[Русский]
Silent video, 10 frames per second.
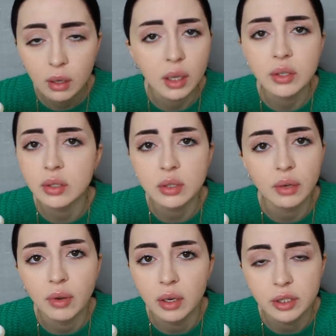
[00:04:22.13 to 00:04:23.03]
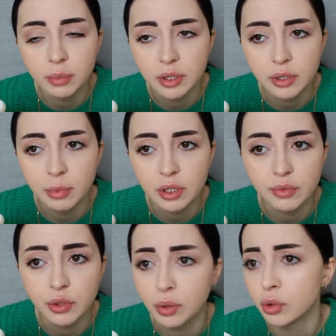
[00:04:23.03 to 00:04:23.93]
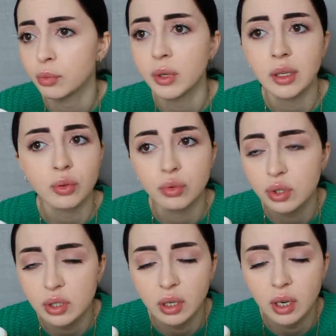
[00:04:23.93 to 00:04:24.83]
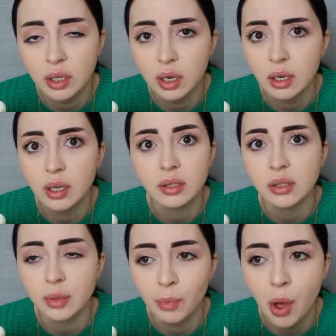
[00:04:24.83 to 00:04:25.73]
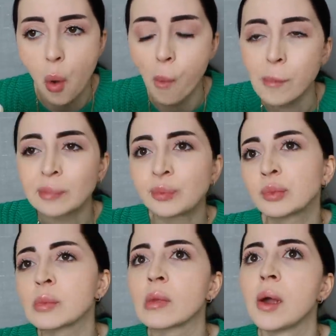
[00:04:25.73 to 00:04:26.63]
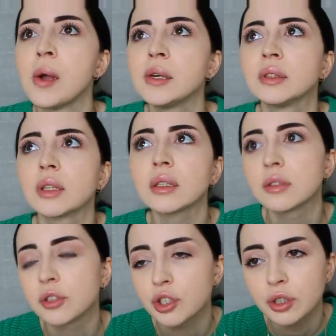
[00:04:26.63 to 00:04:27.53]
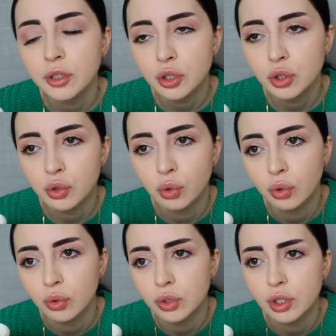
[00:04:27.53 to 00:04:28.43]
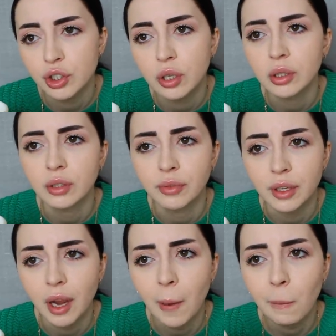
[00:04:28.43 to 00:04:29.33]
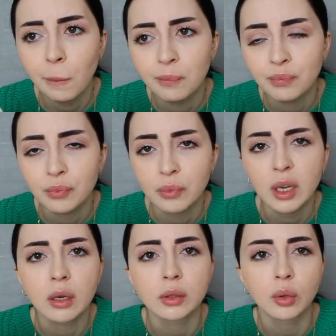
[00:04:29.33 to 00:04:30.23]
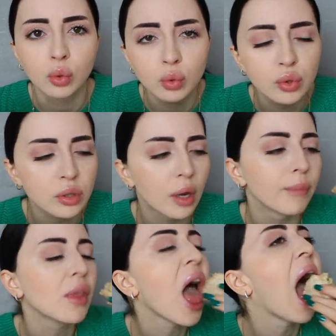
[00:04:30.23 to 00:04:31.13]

Я не заставляю себя снимать видео, когда у меня нету настроения, я не снимаю. Так сложилось, что с начала января мне как-то грустно,